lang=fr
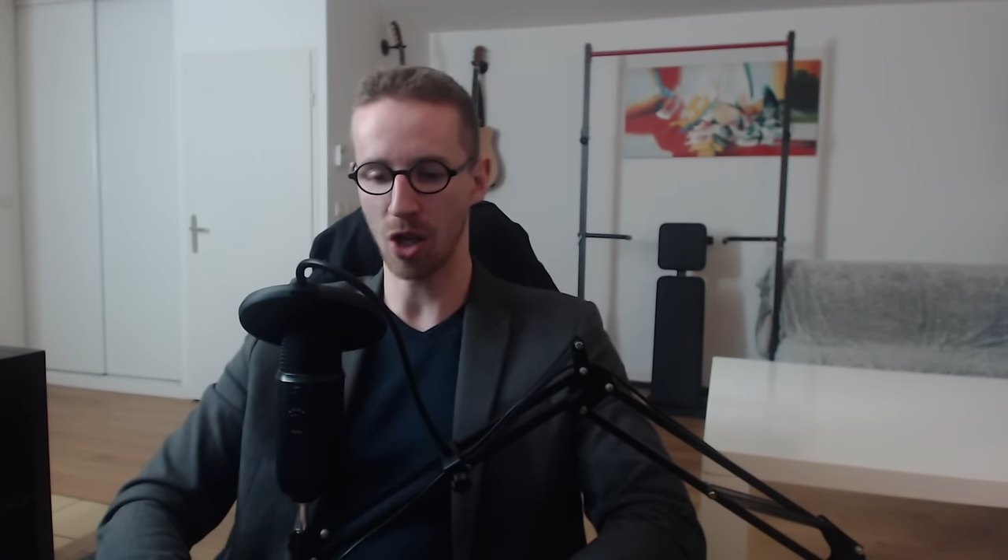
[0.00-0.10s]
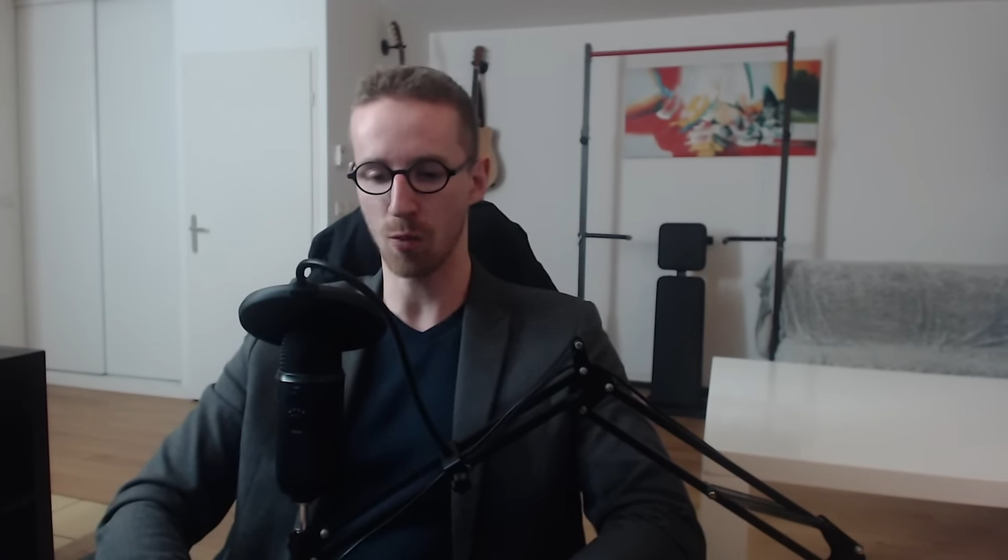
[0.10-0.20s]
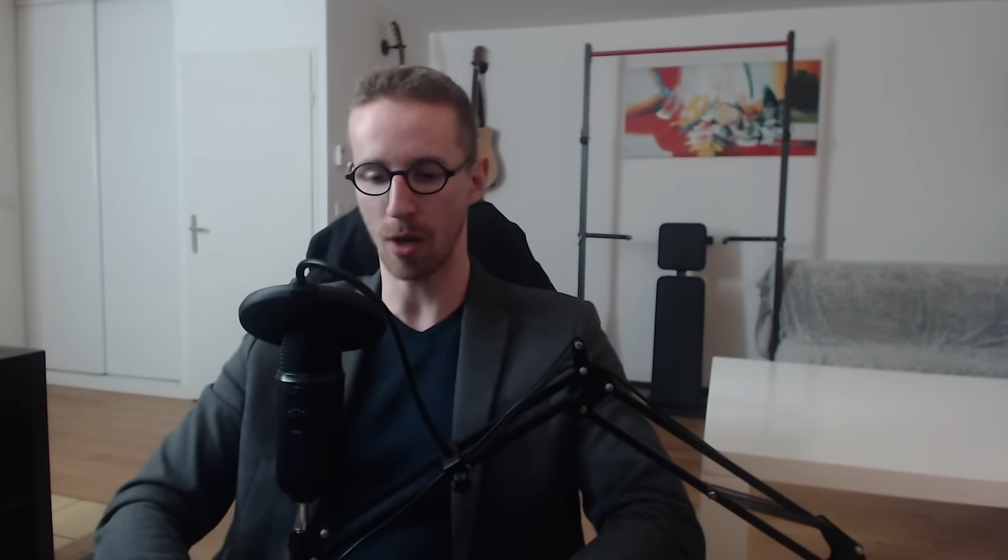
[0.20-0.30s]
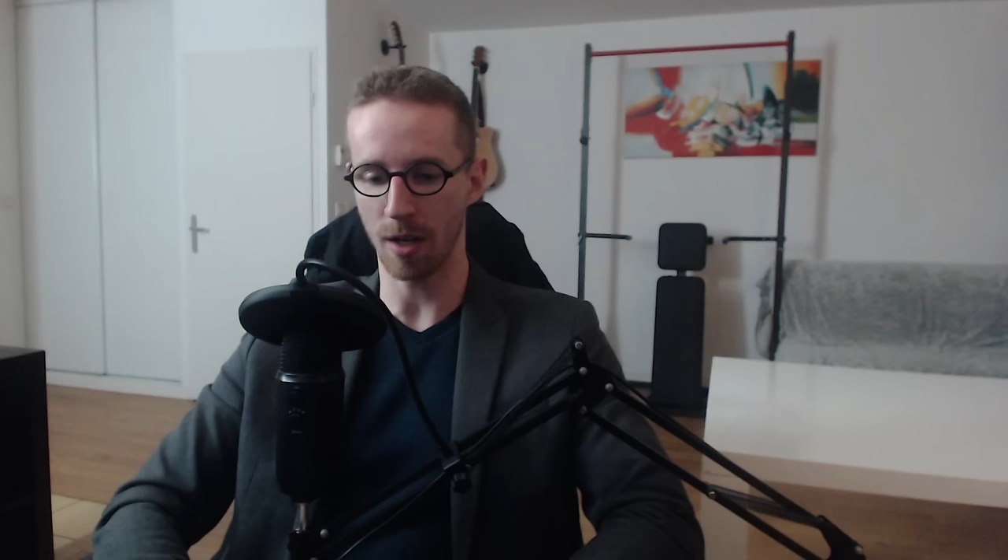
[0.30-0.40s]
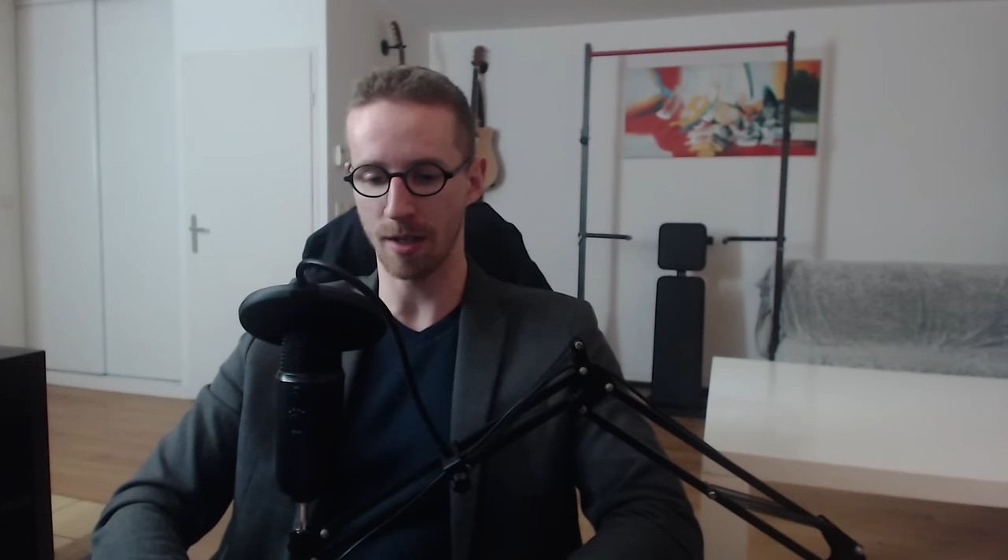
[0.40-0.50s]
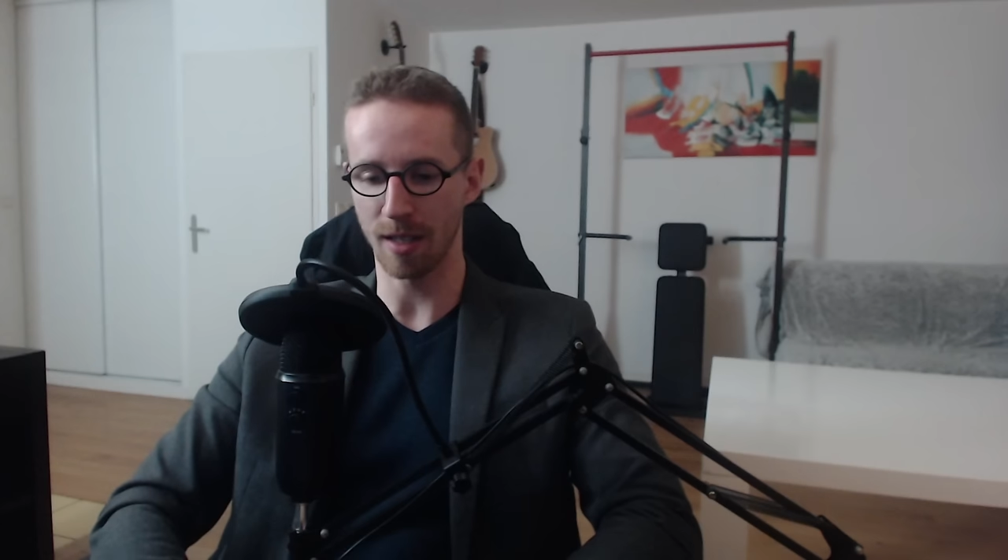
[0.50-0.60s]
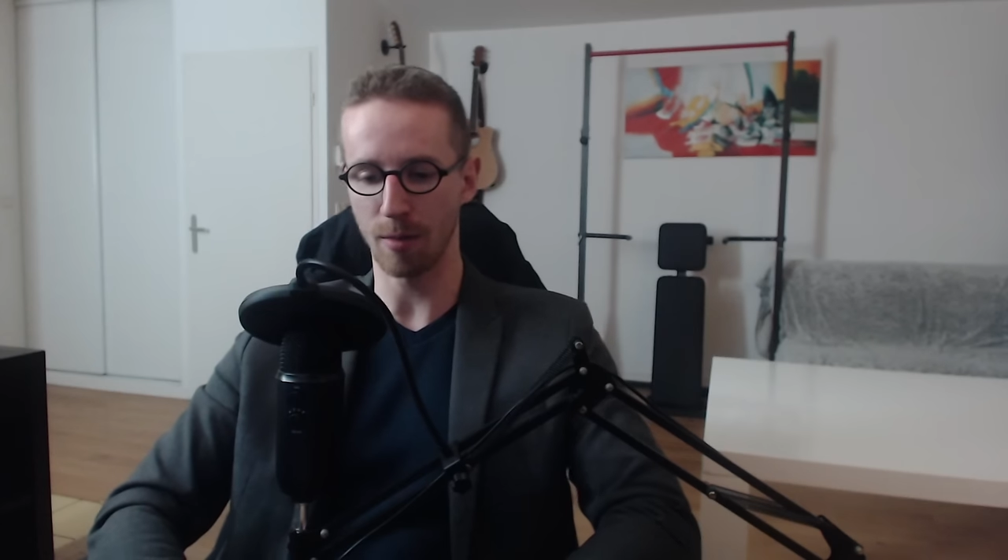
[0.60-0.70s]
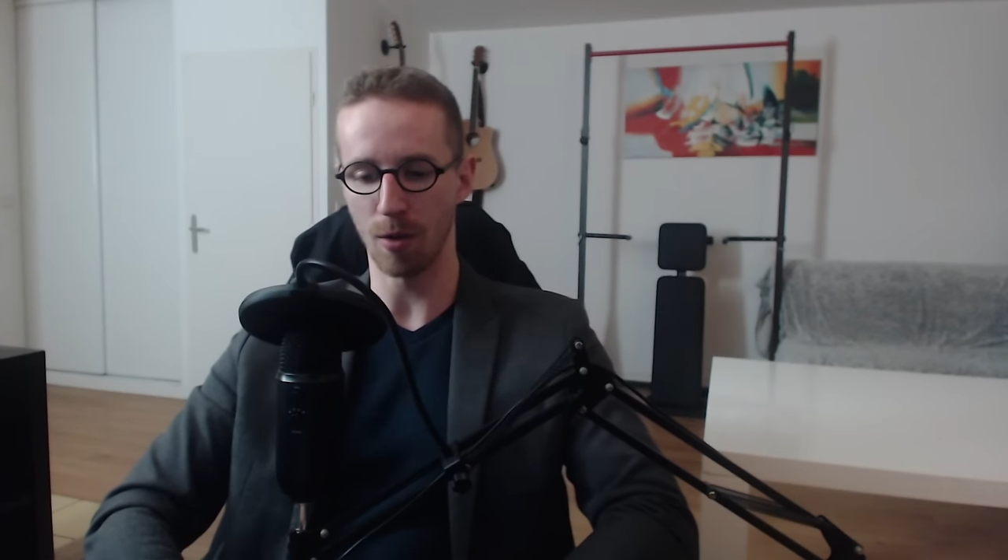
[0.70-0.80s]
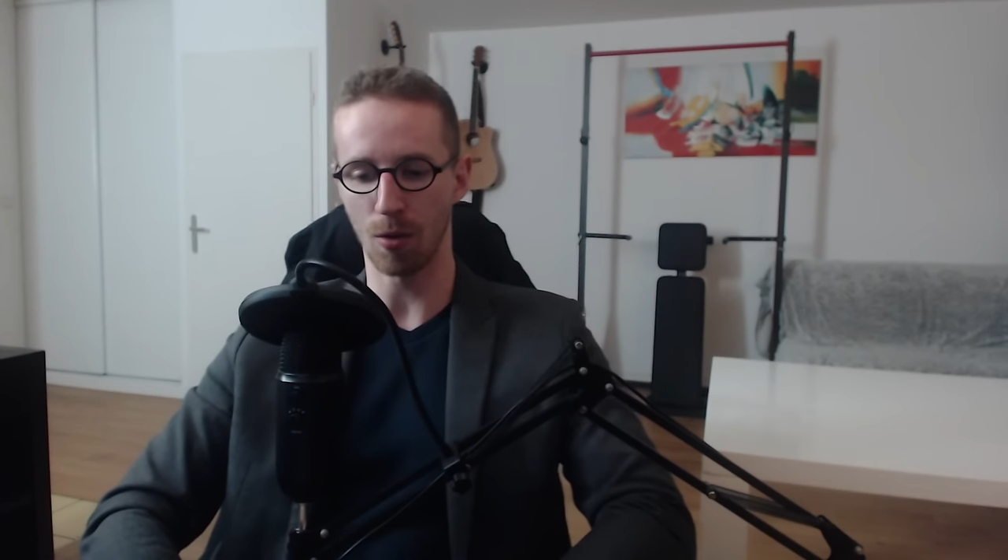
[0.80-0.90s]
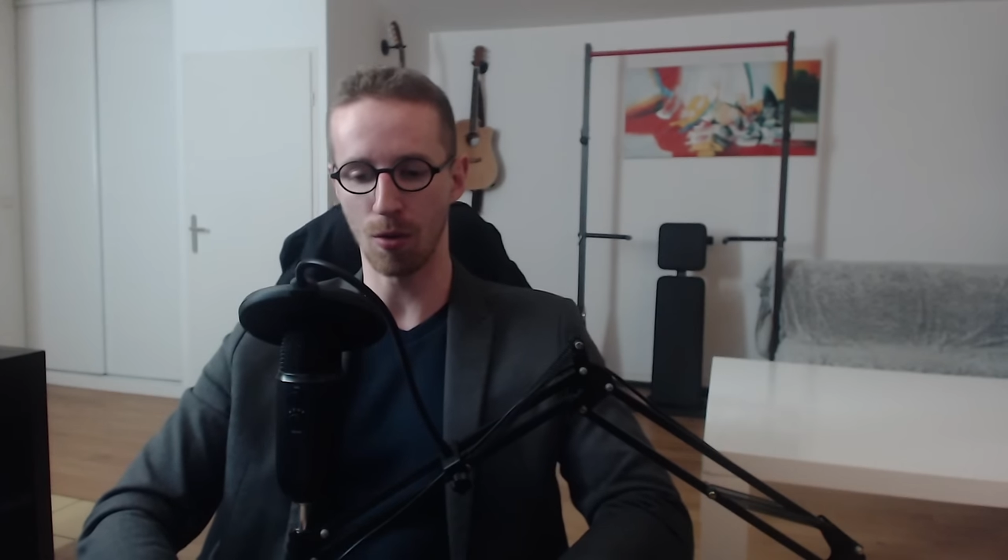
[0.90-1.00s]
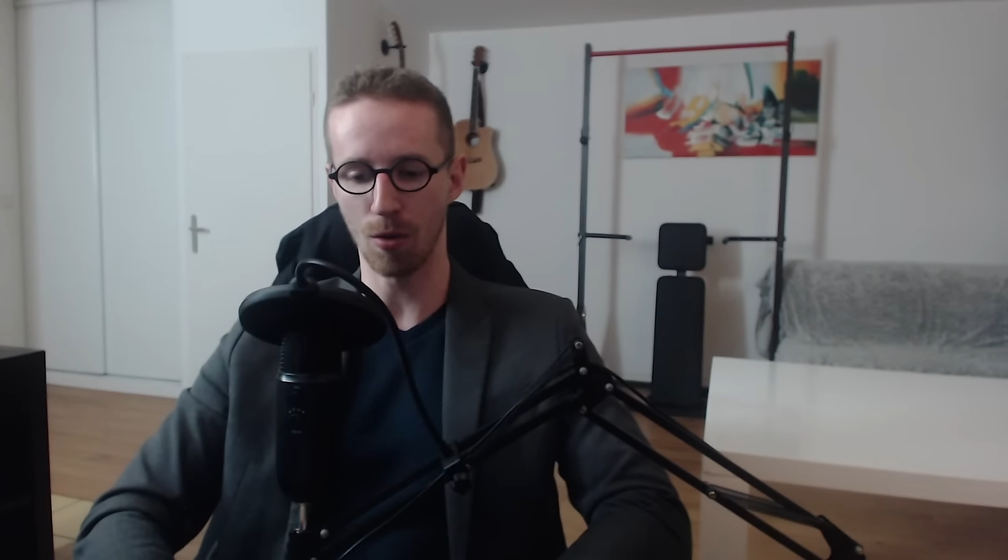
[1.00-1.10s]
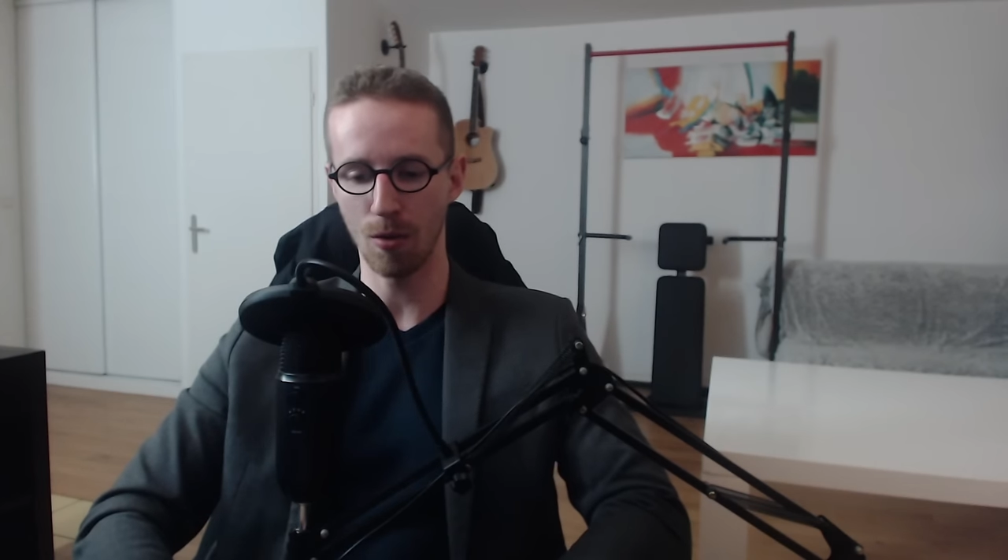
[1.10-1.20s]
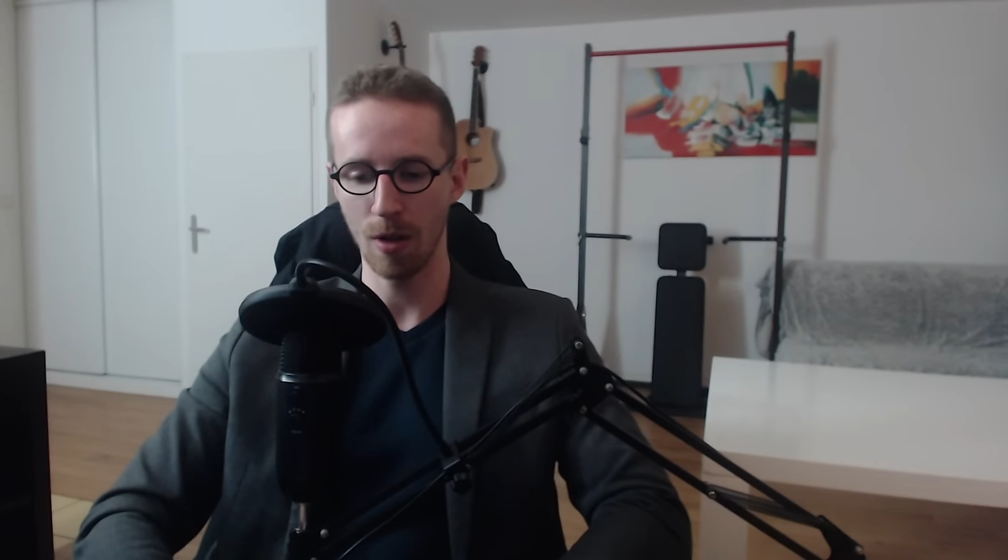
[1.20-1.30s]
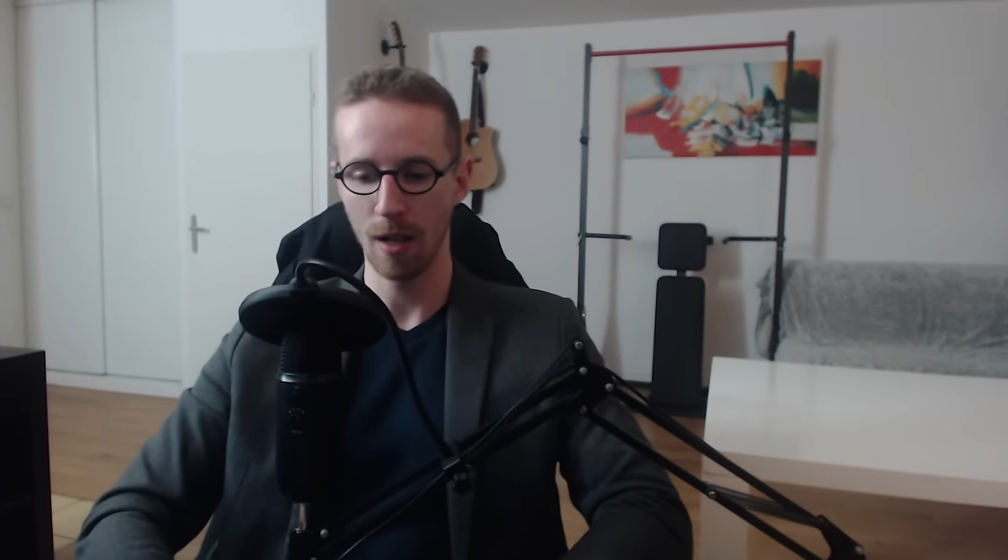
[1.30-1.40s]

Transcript: cash prize à 10 000 euros,